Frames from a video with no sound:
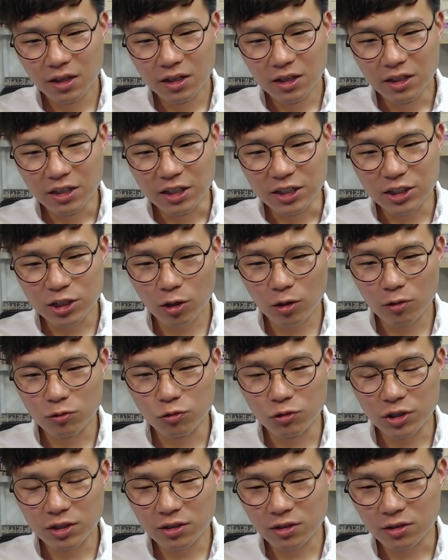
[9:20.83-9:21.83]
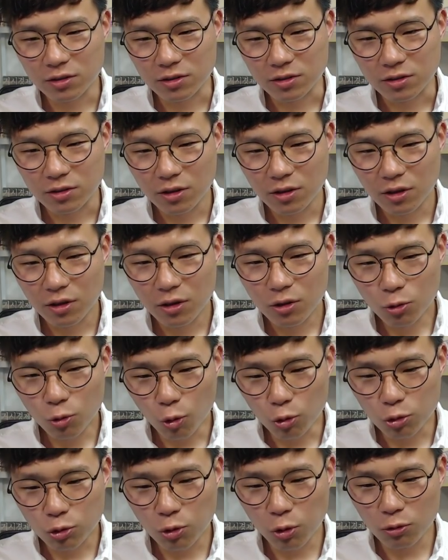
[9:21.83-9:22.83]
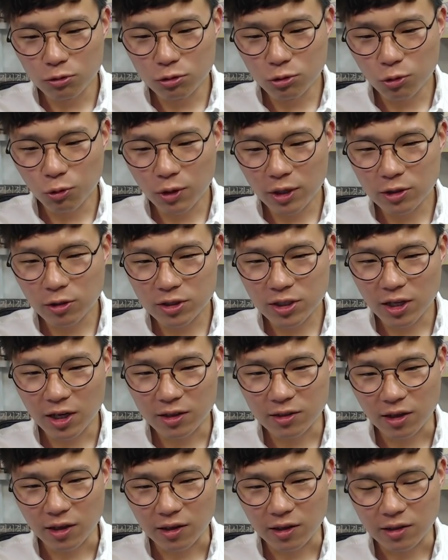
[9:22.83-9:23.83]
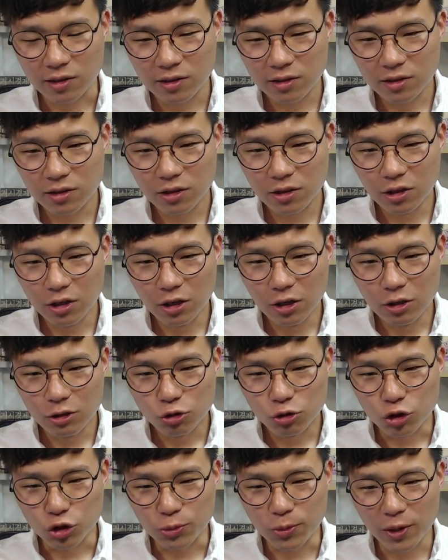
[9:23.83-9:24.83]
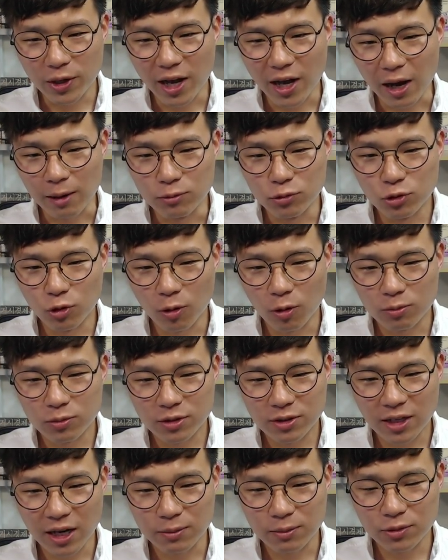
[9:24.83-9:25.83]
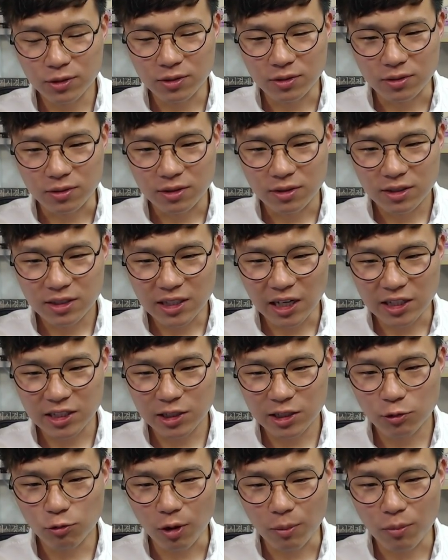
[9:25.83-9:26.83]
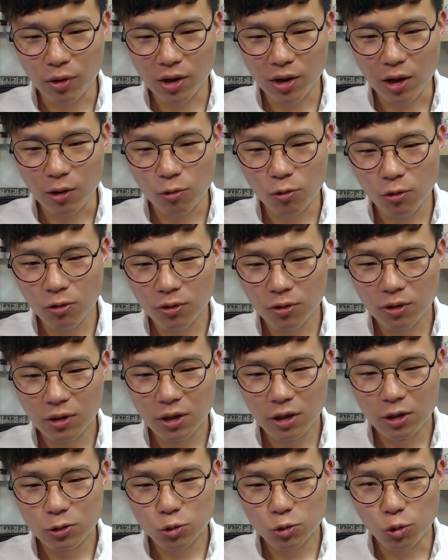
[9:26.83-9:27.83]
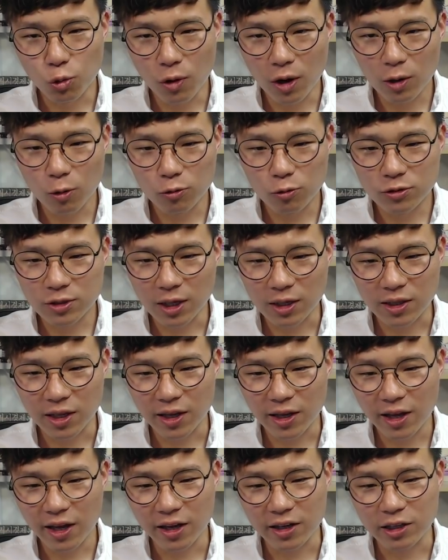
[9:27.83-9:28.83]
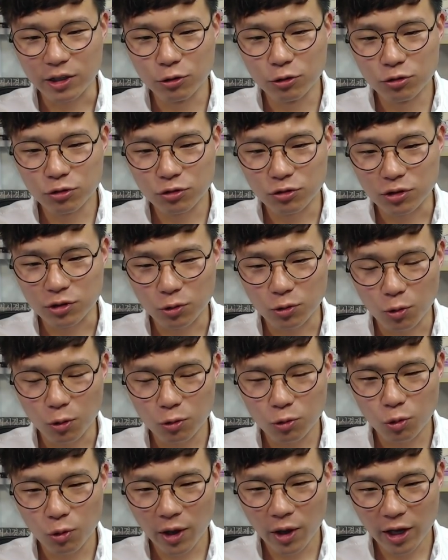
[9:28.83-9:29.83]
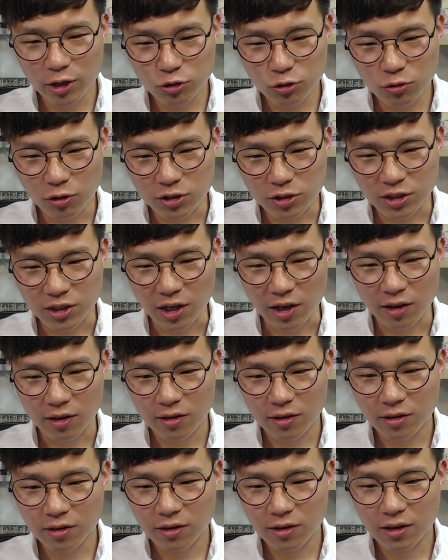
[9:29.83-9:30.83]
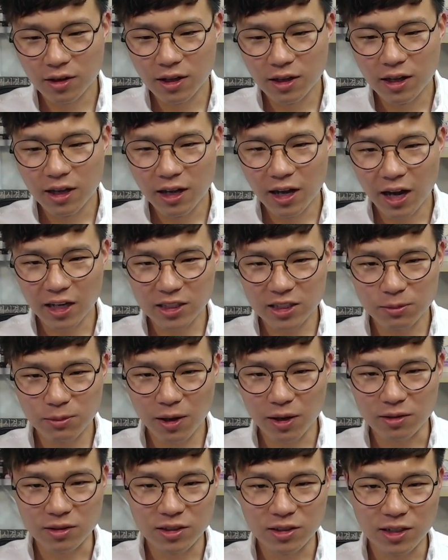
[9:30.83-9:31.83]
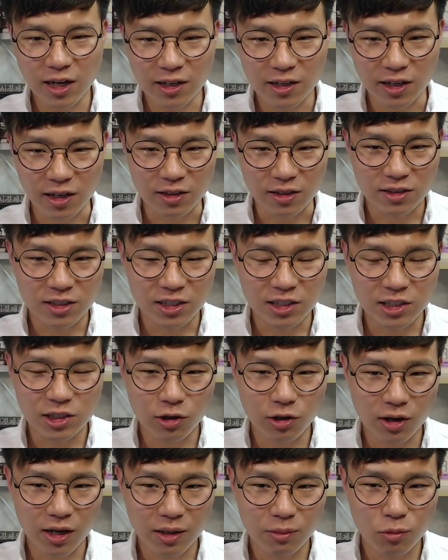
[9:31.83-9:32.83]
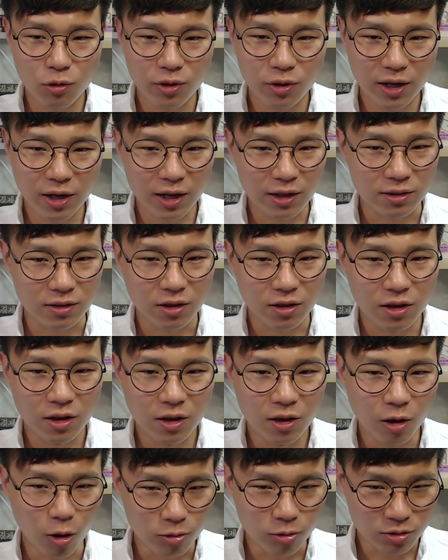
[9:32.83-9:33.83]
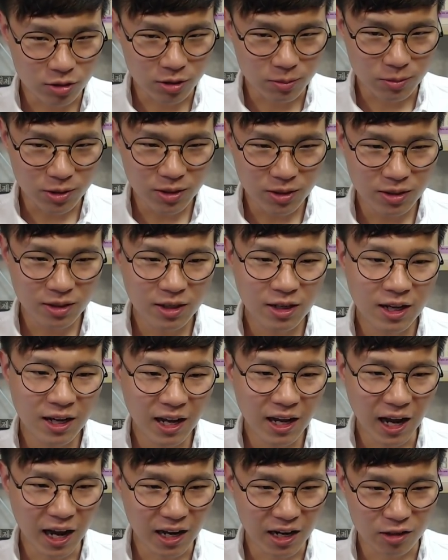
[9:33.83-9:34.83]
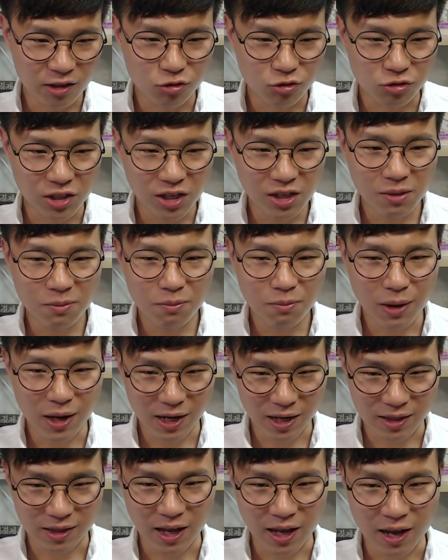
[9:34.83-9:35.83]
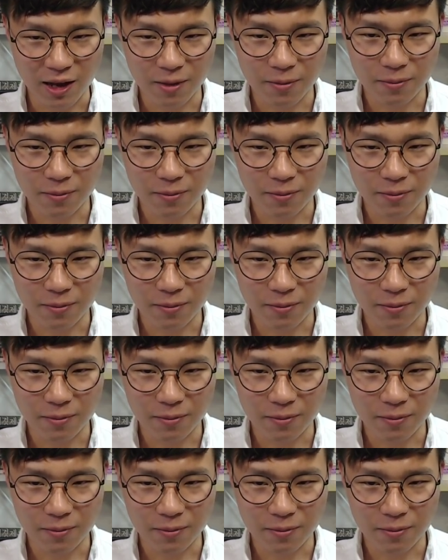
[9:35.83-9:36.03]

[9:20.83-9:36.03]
이처럼 우리는 고통을 통해 성장한다. 주변에 아무도 없는 삶은 자신이 완벽하고 조화로운 상태에 이룰 수 있도록 해줄 것이다. 하지만 그 안에 진정한 행복이란 없음을 알아두기 바란다.